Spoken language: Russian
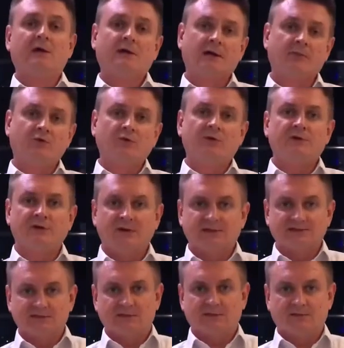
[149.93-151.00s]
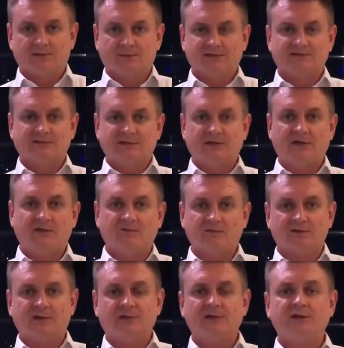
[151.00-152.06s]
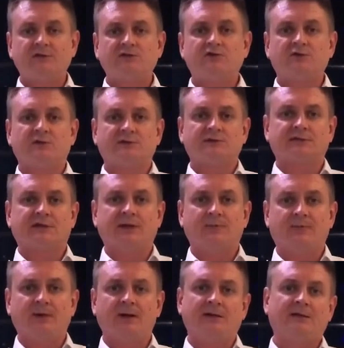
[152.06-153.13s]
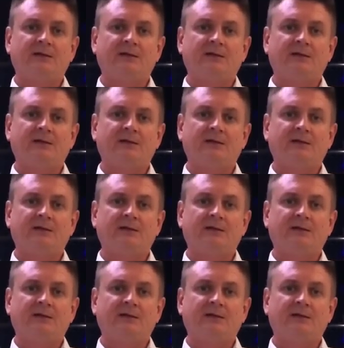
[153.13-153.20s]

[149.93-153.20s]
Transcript: Кому интересно, посмотрите в интернете, что это за компания.